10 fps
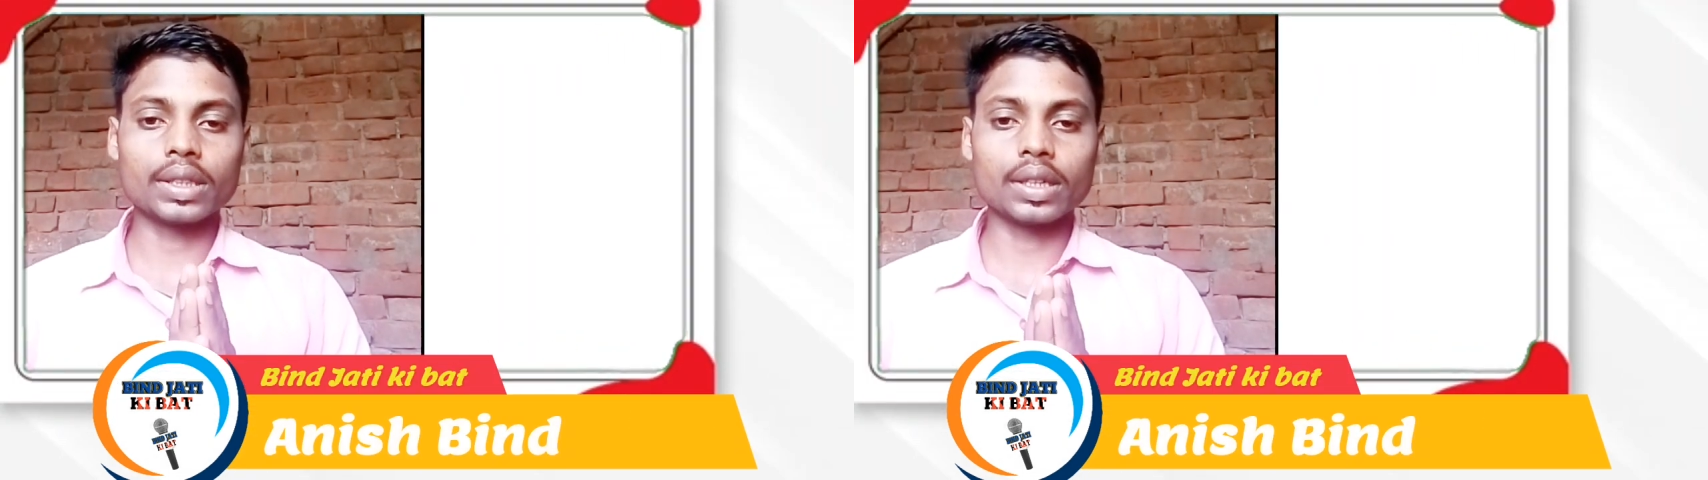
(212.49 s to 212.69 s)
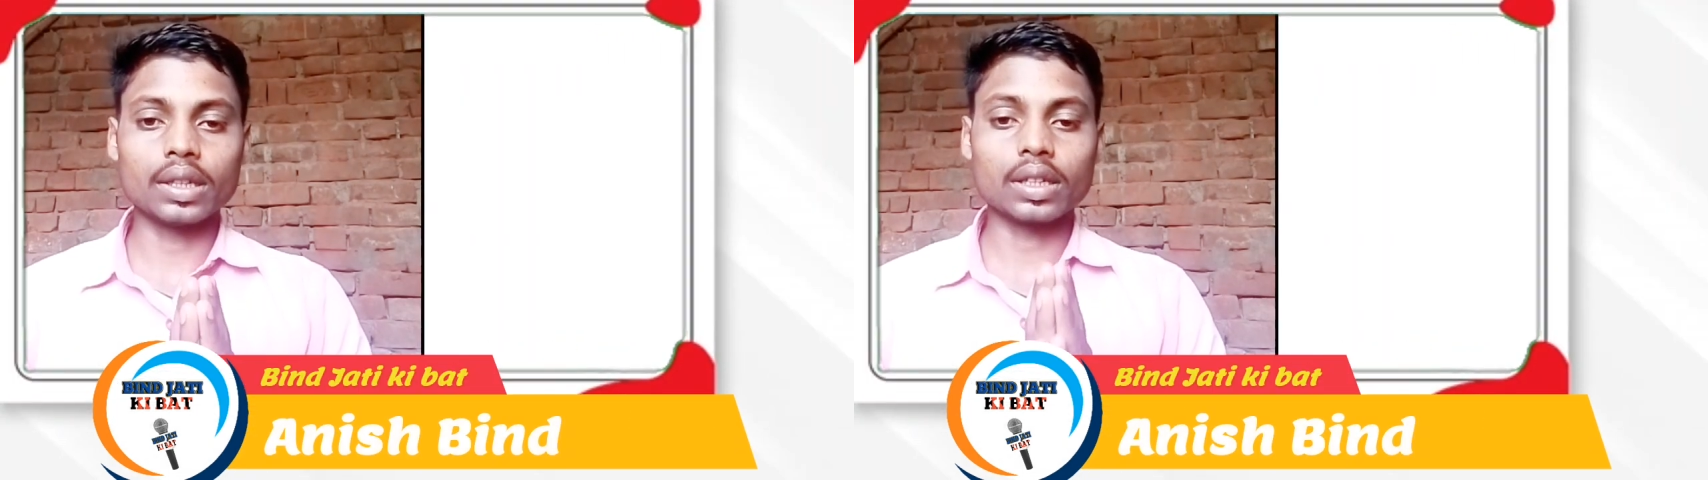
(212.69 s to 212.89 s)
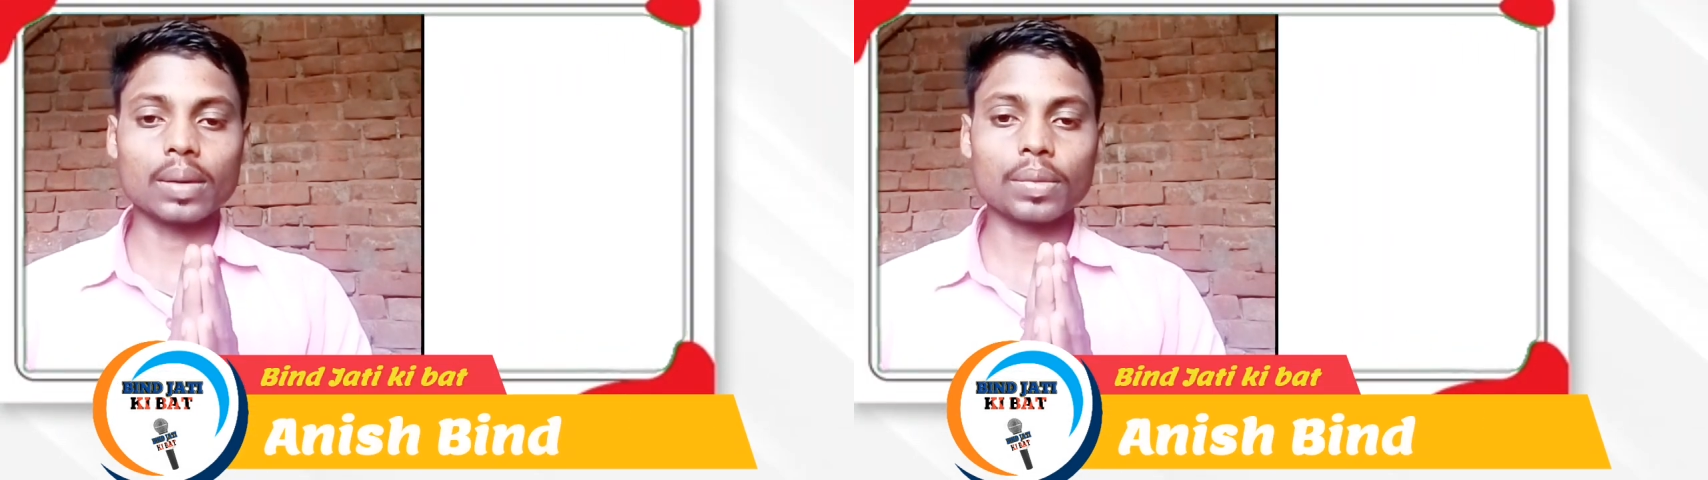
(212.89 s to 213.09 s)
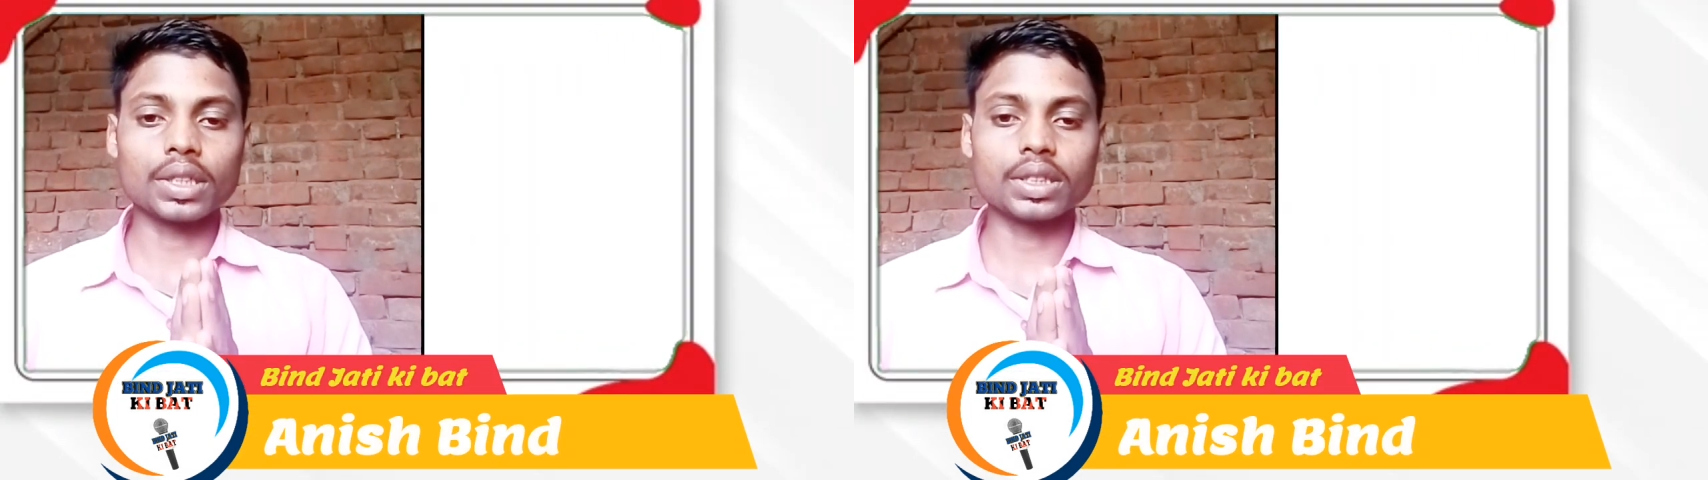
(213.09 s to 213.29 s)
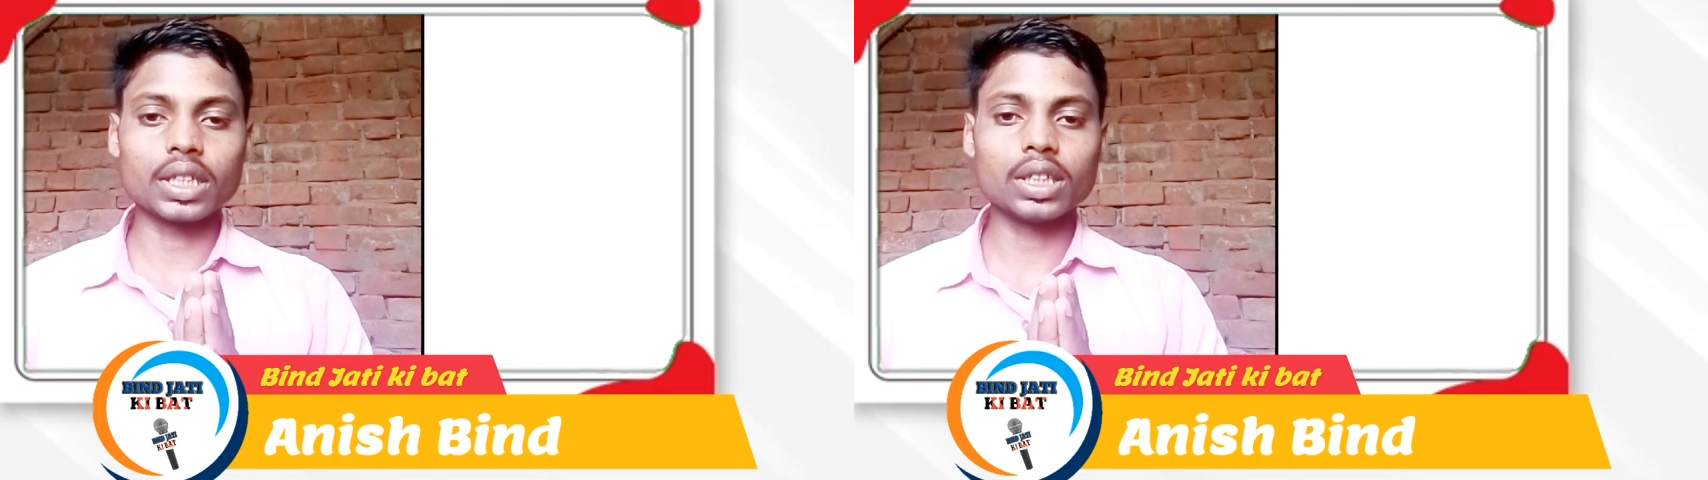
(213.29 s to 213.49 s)
कि अपना
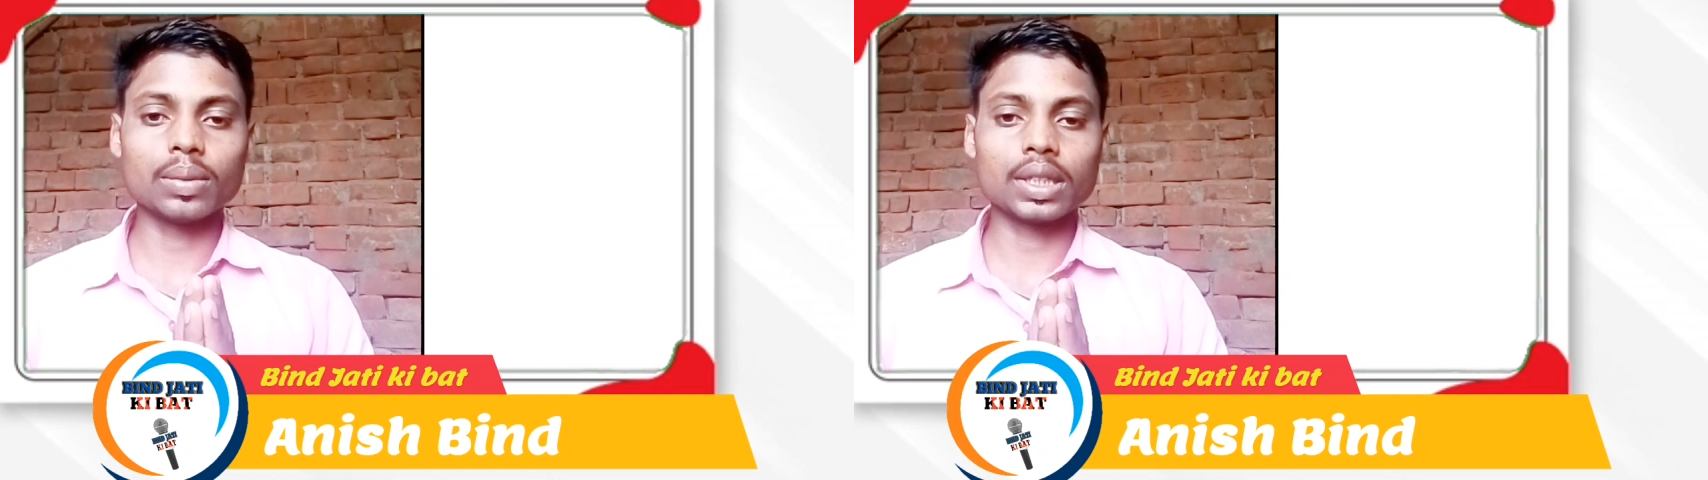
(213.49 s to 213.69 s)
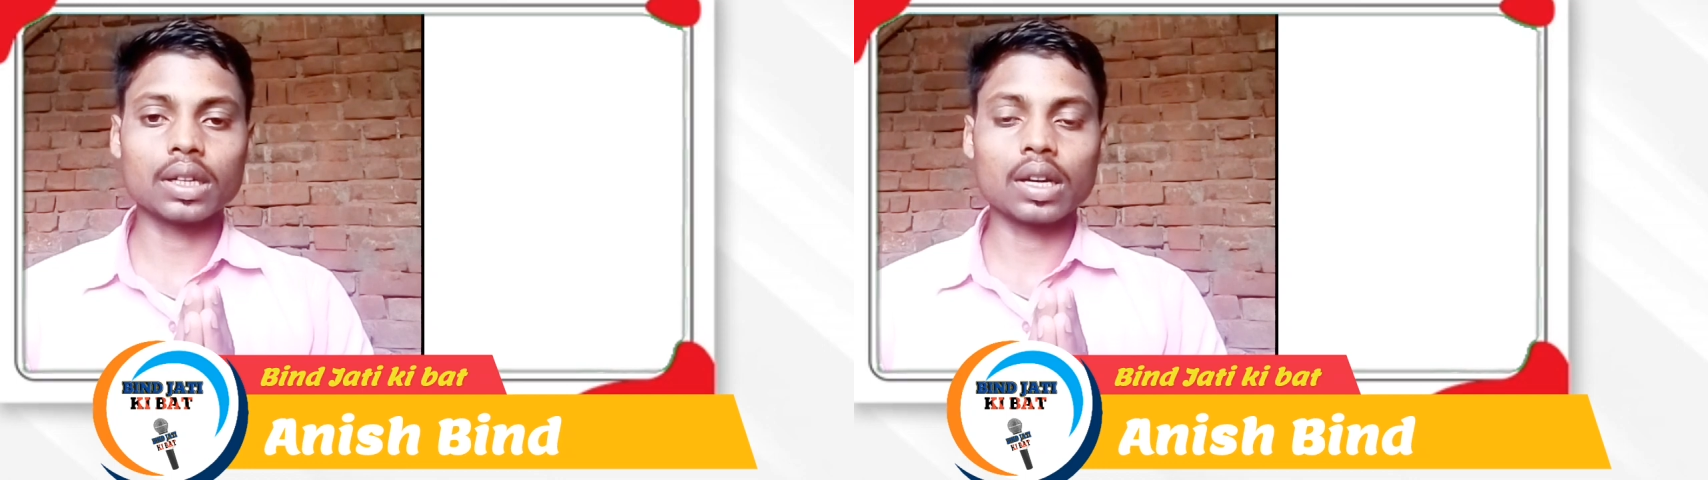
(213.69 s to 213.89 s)
जाति बदलना